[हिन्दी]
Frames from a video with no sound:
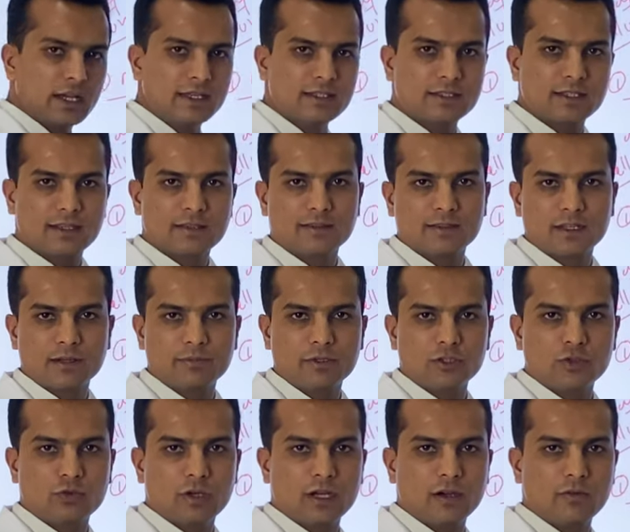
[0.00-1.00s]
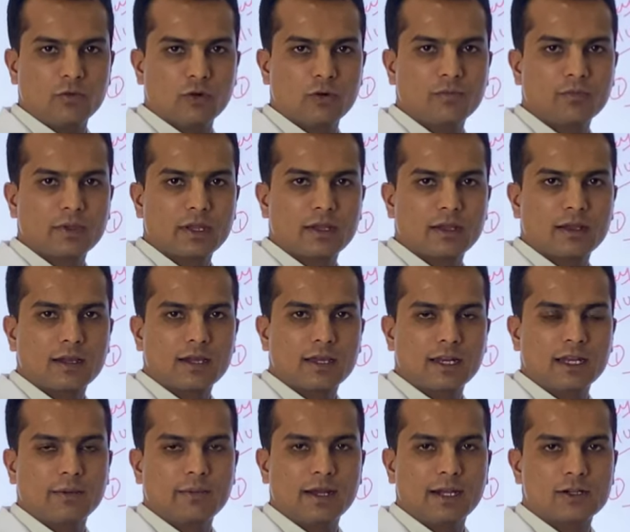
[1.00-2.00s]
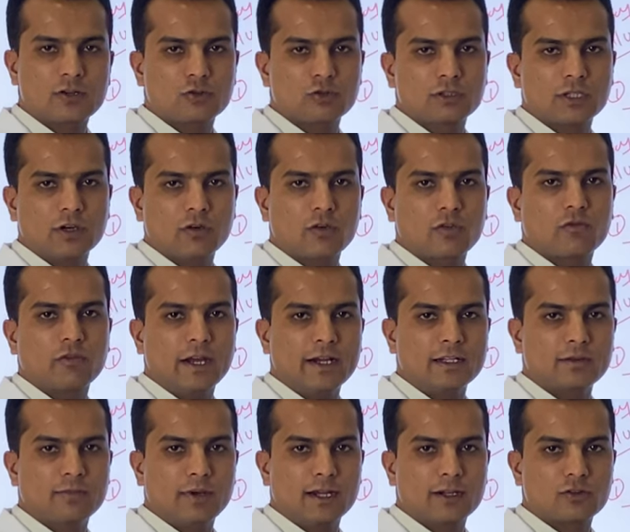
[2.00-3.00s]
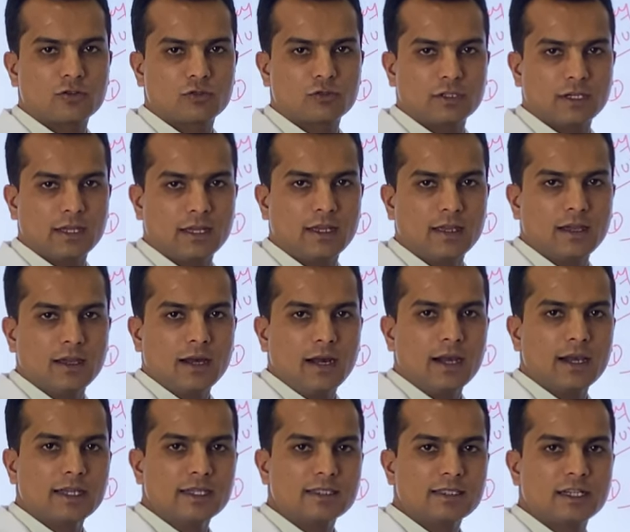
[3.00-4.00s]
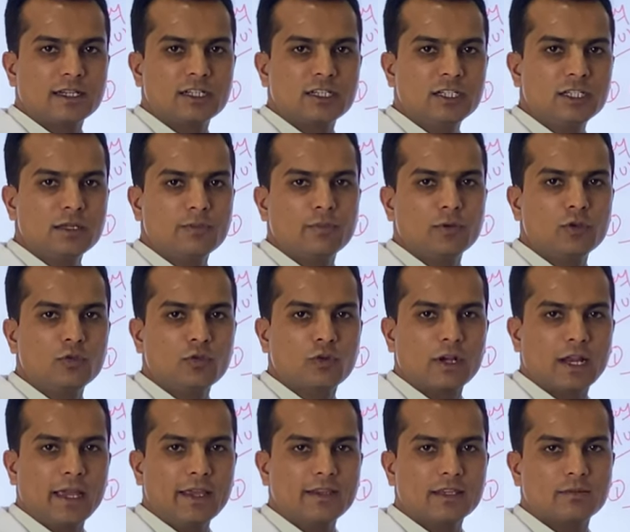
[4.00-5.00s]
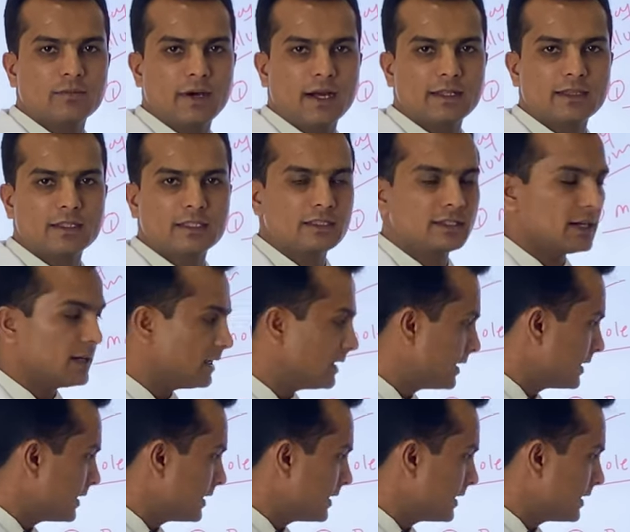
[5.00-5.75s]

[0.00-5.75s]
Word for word: है इसके अंदर भी जो है वो ग्रे मैटर होता है और वाइट मैटर होता है अगर इसके डीप न्यूक्लियाई की बात की जाए